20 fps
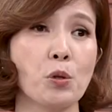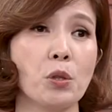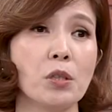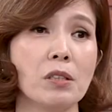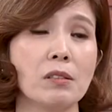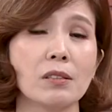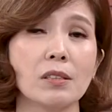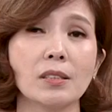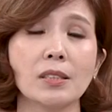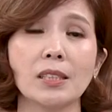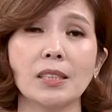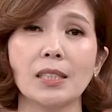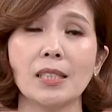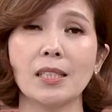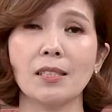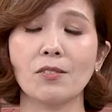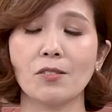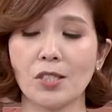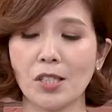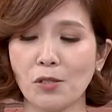所有的这
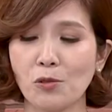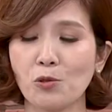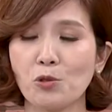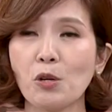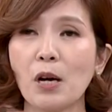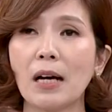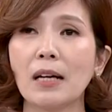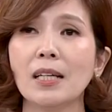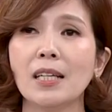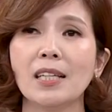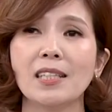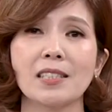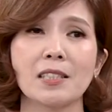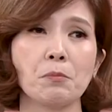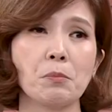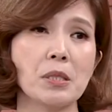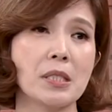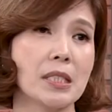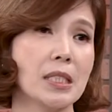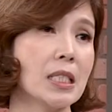些症状，
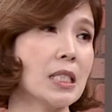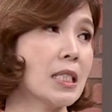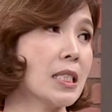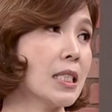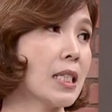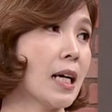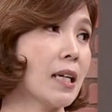什么心悸